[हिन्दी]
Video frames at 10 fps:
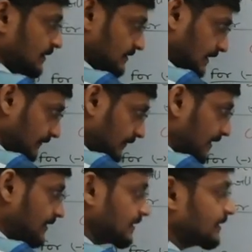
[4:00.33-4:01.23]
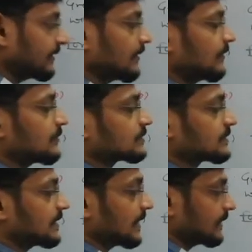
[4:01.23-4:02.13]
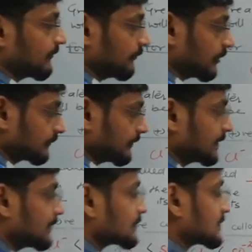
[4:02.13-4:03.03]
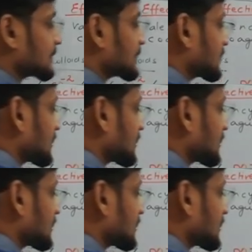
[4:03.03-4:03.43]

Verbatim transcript: सल्फेट की उससे ज़्यादा फॉस्फेट की और सबसे